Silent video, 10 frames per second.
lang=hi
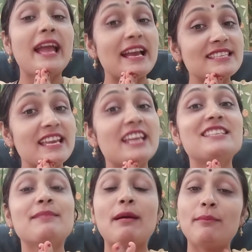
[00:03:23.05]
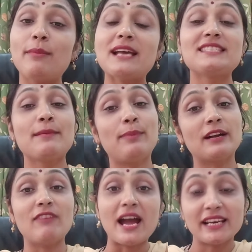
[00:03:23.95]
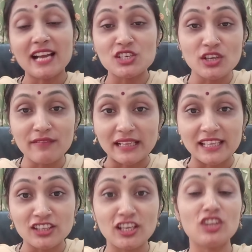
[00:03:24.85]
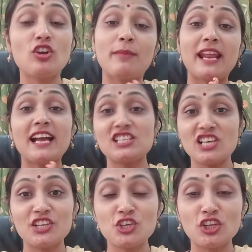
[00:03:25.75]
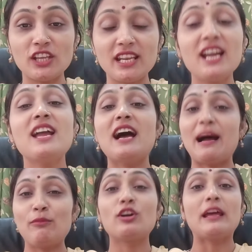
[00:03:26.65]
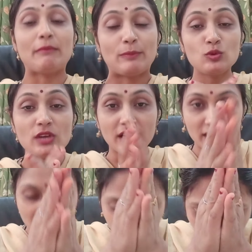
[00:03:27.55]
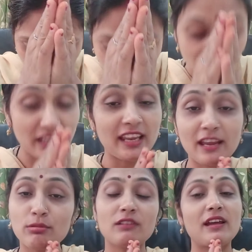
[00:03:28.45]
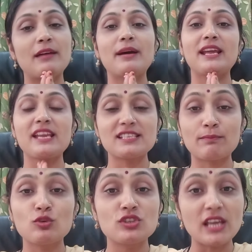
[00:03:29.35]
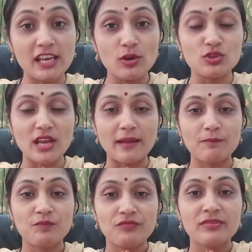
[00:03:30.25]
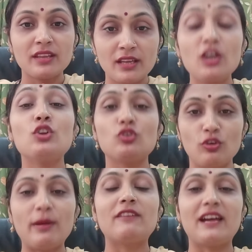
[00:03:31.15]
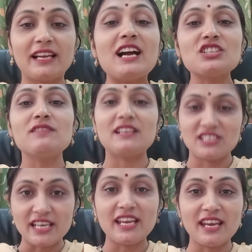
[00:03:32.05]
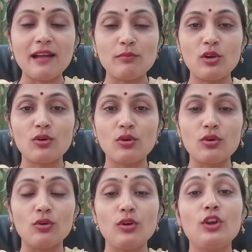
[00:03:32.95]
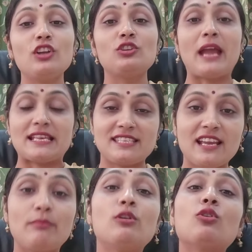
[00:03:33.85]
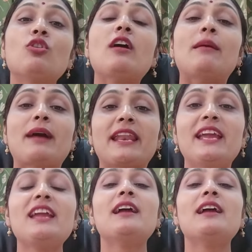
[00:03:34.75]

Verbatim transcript: ऐसे ही जब हम ऐसे भगवान का आशीर्वाद लेते हैं तो हमारा अच्छा अच्छा होता है ना हम लोग घर में पूजा करते हैं आशीर्वाद करते हैं कि भगवान हमारा ये सब कुछ सही हो जाए तो भगवान का आशीर्वाद चाहिए ना हम लोगों को तो ऐसे ही हम लोगों को हमारे